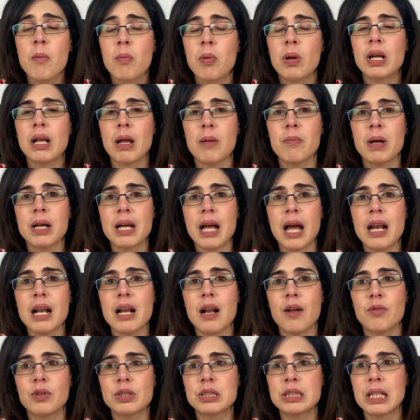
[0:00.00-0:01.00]
perché magari
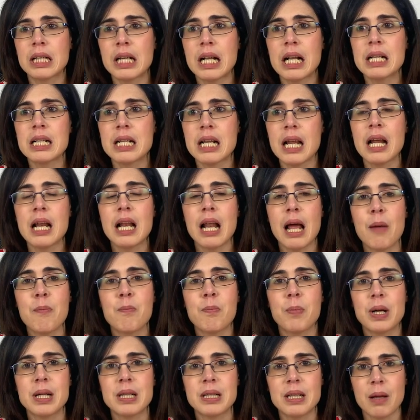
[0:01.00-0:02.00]
la vostra clientela
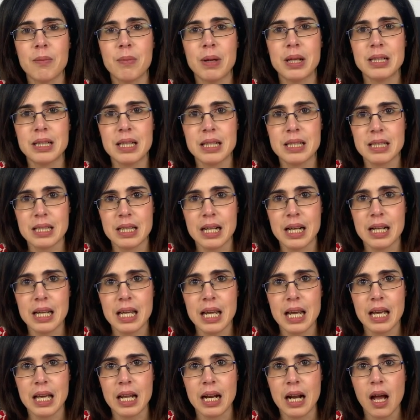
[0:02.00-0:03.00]
è prettamente
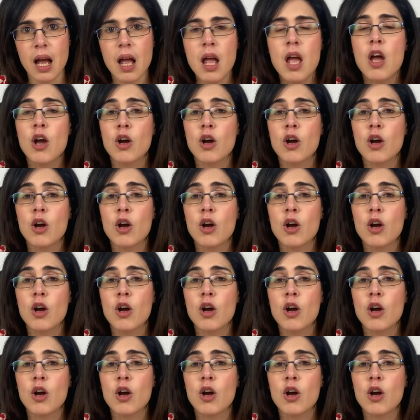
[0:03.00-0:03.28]
straniera,